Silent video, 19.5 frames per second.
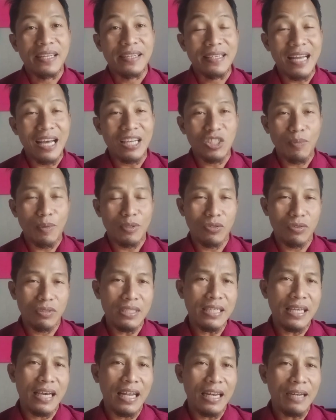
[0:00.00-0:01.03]
Nah, sobat
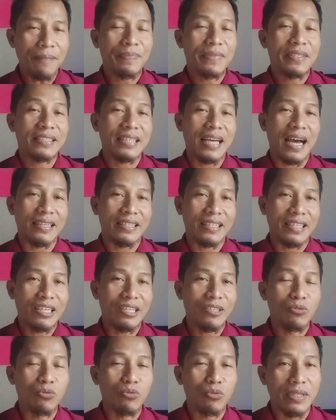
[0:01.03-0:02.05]
sosial, saat
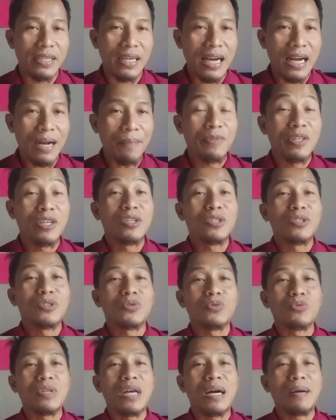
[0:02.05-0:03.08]
ini juga
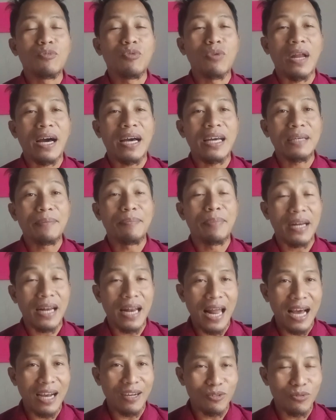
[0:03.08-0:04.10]
sudah mulai
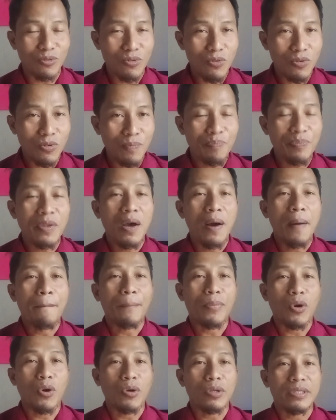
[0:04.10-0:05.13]
berlangsung
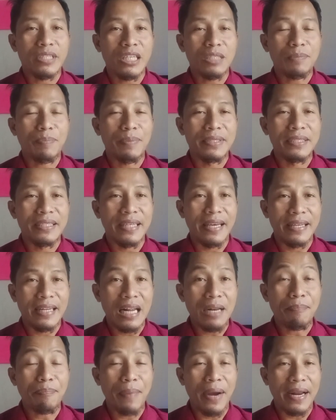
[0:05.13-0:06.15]
proses
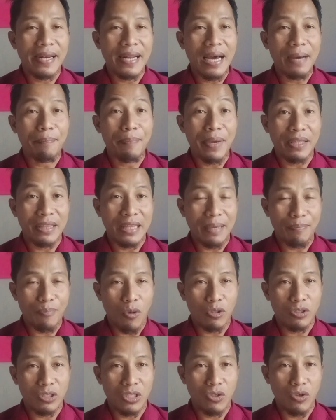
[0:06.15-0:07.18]
pencairan pada PT
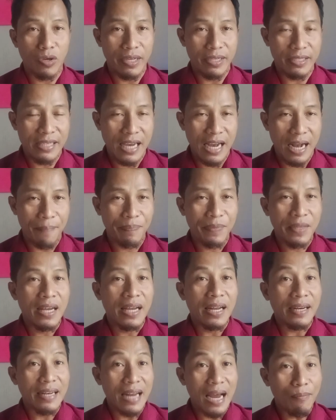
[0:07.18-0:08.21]
Pos Indonesia.
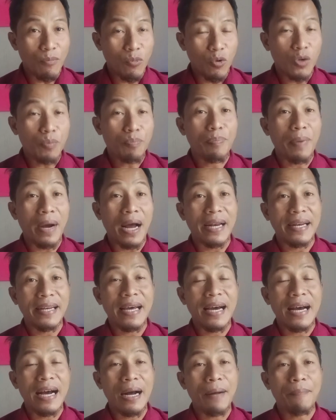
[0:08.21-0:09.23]
Namun
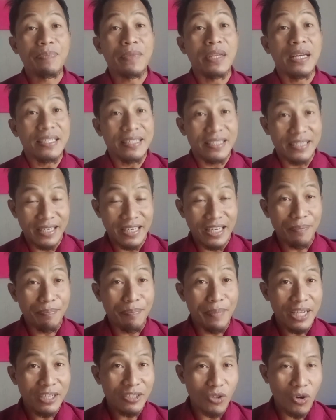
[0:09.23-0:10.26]
pada Senin
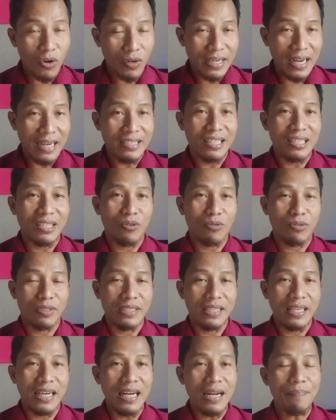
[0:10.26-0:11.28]
besok dan
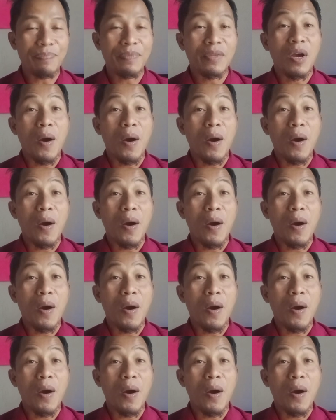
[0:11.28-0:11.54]
seterusnya,